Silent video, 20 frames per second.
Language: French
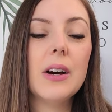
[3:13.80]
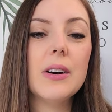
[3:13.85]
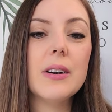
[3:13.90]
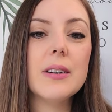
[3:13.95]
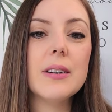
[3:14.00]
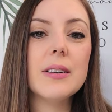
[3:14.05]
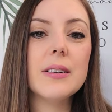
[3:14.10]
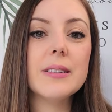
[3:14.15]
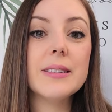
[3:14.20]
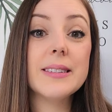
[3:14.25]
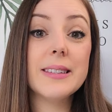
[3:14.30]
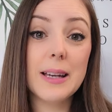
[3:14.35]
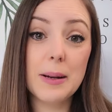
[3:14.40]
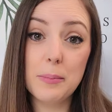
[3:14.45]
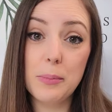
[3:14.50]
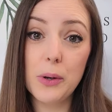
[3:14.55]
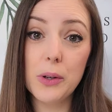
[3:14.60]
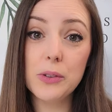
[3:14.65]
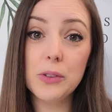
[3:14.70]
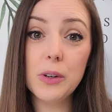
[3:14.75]
euh, c'est
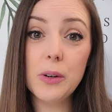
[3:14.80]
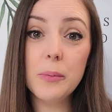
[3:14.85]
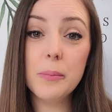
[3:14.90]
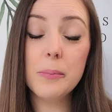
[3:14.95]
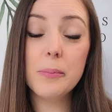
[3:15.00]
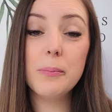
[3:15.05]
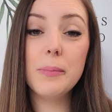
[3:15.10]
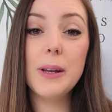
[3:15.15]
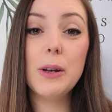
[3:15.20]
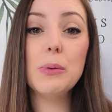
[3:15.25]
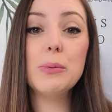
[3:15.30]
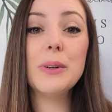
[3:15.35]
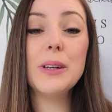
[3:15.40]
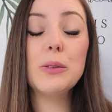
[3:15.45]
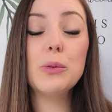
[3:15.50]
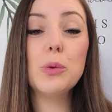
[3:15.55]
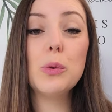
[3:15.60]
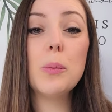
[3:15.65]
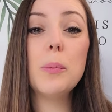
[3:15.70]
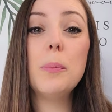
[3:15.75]
important, mais le
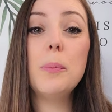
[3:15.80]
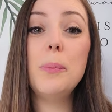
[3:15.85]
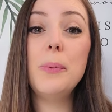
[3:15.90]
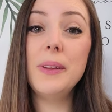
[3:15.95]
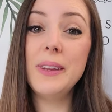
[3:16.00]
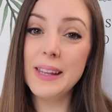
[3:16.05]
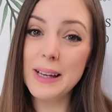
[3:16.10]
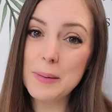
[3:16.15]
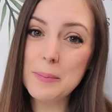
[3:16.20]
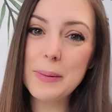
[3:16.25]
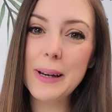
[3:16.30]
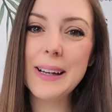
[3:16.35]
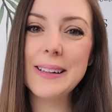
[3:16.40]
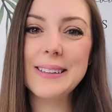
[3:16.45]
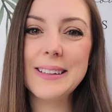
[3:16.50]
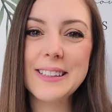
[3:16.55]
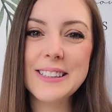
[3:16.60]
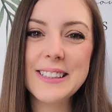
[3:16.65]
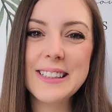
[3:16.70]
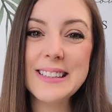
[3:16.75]
fait de bien
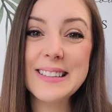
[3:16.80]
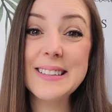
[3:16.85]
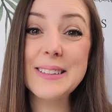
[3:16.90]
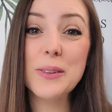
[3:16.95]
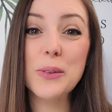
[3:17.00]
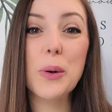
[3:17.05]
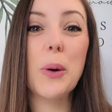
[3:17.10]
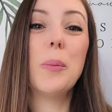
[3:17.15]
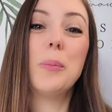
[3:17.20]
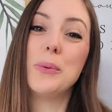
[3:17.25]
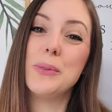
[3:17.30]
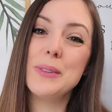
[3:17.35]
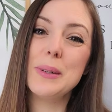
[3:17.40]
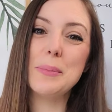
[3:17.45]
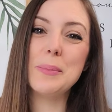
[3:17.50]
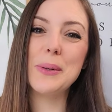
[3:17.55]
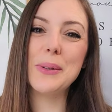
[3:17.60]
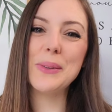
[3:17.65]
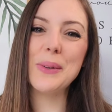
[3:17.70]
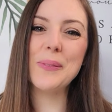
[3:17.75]
partager, c'est encore plus
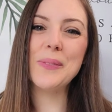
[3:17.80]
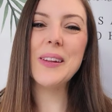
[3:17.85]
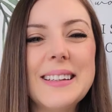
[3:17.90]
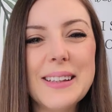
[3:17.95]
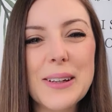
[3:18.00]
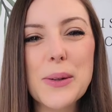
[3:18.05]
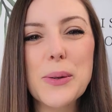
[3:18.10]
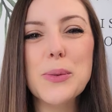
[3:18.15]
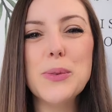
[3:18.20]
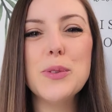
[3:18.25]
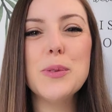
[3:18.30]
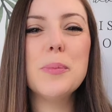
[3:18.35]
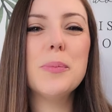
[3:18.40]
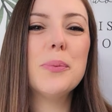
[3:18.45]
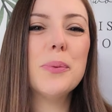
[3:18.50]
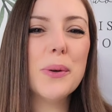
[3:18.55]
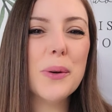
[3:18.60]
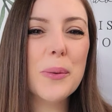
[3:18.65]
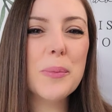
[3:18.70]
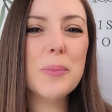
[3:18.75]
important. C'est-à-dire que tu
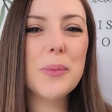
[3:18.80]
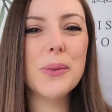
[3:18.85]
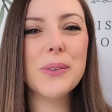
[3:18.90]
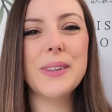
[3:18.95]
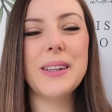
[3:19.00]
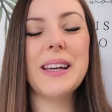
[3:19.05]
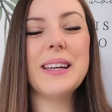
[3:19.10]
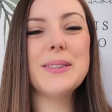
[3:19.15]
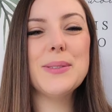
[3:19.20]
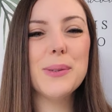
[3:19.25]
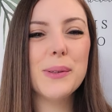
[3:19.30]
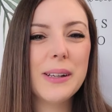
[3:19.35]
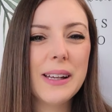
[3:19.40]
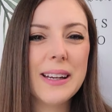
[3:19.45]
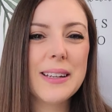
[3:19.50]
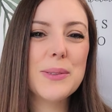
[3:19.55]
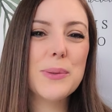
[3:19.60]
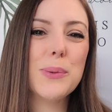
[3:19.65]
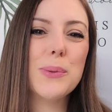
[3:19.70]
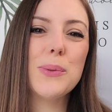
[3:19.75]
peux montrer sur
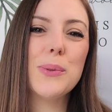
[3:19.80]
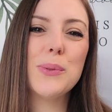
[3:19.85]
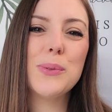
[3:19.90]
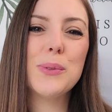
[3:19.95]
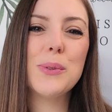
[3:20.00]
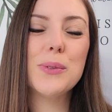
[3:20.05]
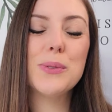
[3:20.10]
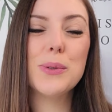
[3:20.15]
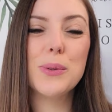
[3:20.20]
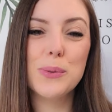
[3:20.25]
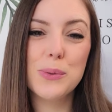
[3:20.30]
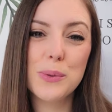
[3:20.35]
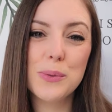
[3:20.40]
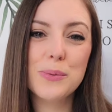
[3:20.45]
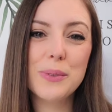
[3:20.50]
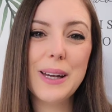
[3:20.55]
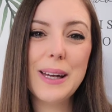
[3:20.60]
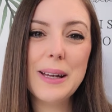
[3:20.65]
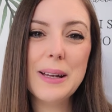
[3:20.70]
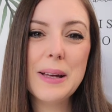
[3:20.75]
les réseaux sociaux ce que tu
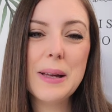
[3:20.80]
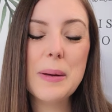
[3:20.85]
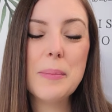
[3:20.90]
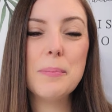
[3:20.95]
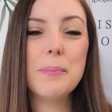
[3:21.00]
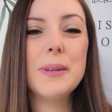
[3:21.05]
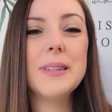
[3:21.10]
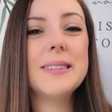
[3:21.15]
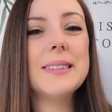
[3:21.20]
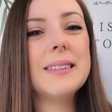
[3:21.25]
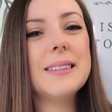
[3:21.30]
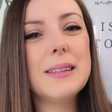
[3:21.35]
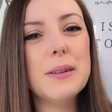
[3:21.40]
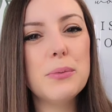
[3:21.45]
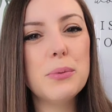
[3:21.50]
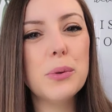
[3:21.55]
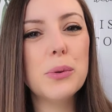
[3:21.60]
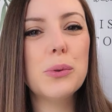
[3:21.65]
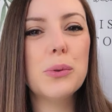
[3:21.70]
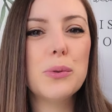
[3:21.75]
fais, mais si
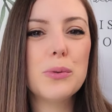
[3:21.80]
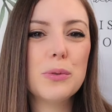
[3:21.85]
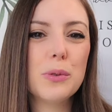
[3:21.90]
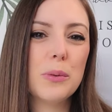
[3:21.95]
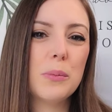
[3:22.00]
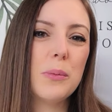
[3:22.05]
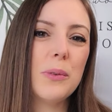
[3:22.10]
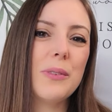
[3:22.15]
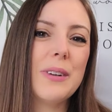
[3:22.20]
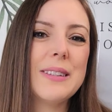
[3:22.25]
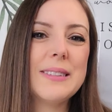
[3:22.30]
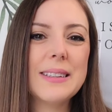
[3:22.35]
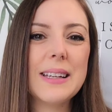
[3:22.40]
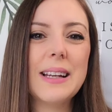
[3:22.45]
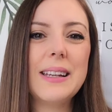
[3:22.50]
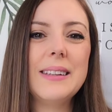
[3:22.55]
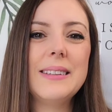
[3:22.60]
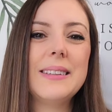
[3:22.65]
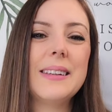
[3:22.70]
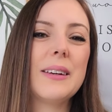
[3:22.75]
tes photos sont de mauvaise
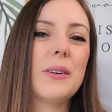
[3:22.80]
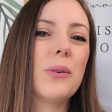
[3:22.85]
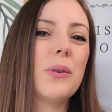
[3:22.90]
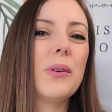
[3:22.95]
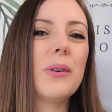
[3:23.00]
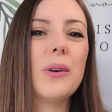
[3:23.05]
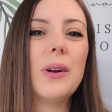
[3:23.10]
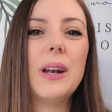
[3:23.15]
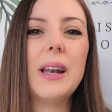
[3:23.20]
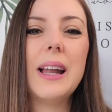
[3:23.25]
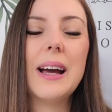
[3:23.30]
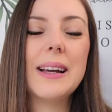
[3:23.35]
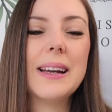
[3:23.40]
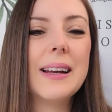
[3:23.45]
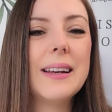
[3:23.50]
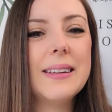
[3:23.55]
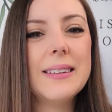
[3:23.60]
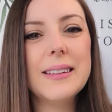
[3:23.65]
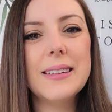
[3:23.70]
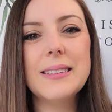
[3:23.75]
qualité, que la
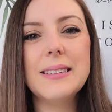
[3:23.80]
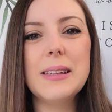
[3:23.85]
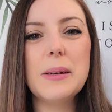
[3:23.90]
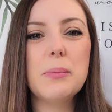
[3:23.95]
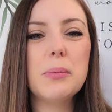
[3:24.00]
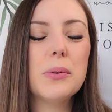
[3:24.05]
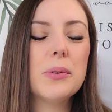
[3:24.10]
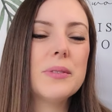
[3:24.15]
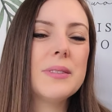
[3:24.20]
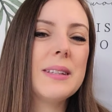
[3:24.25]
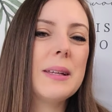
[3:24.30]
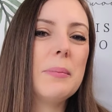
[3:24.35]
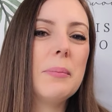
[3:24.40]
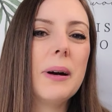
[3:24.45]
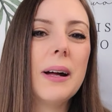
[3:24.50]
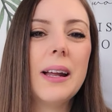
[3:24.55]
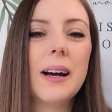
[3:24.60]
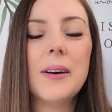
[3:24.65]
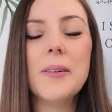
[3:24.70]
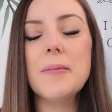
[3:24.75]
qualité de tes poses n'est
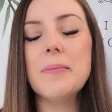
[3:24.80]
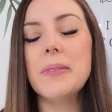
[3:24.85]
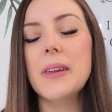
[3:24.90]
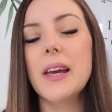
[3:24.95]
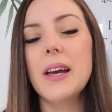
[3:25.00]
pas là,